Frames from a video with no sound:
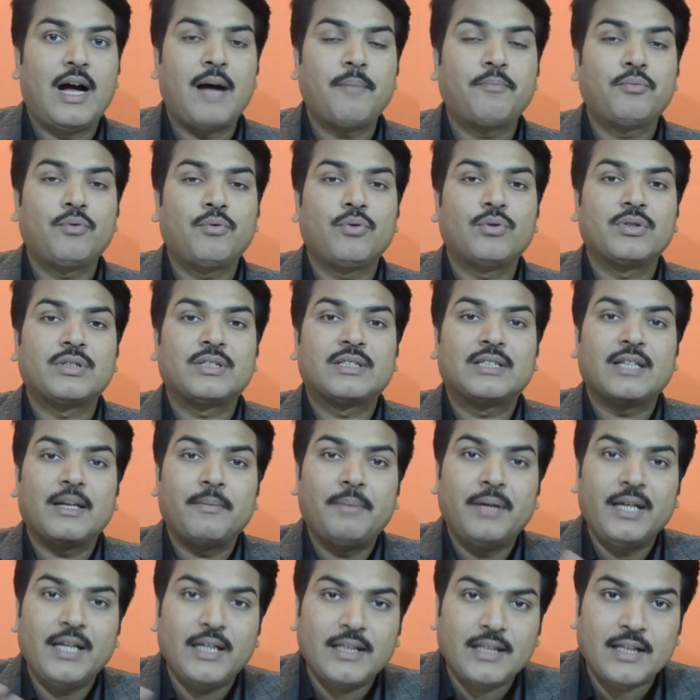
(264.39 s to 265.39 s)
आपको
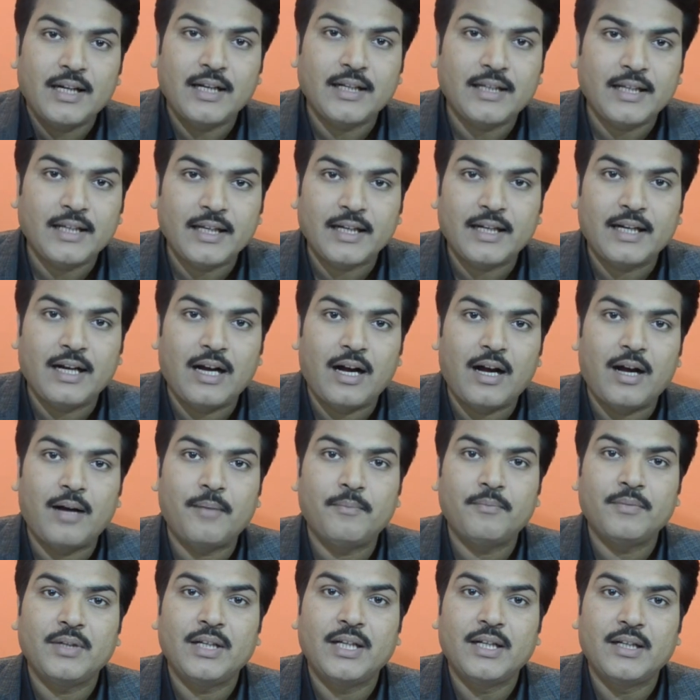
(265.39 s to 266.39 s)
सभी तरह के
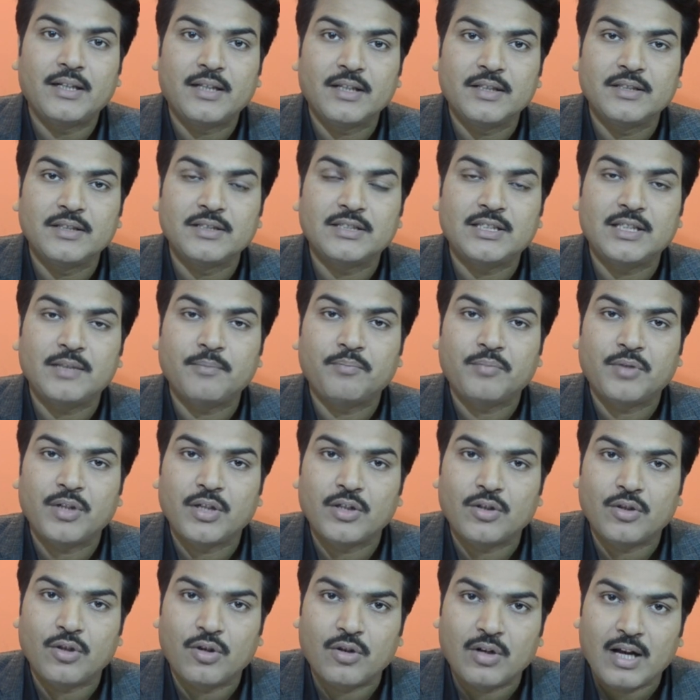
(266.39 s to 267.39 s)
काम इंटर्नशिप
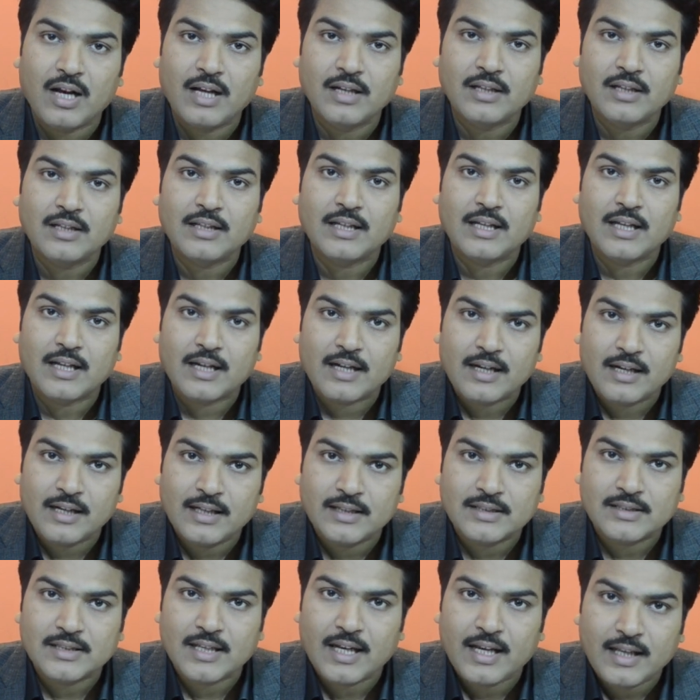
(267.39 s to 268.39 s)
के दौरान
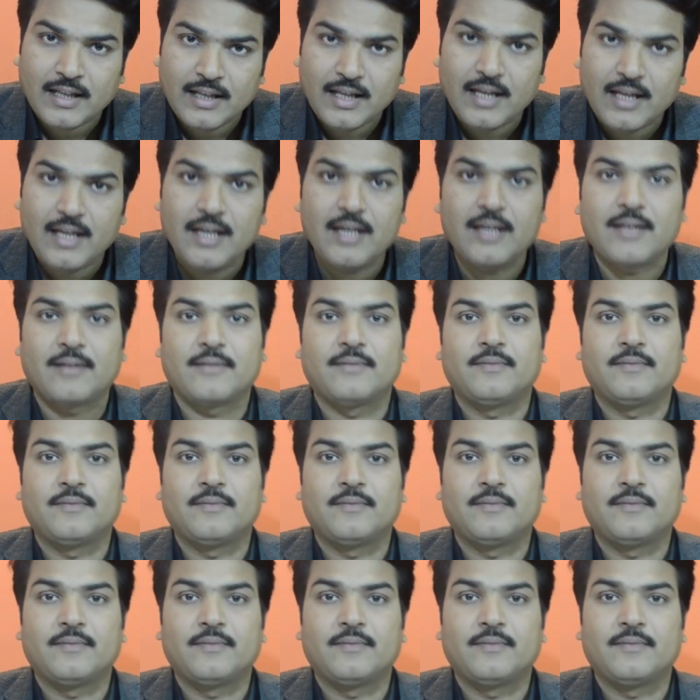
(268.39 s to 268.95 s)
करने चाहिए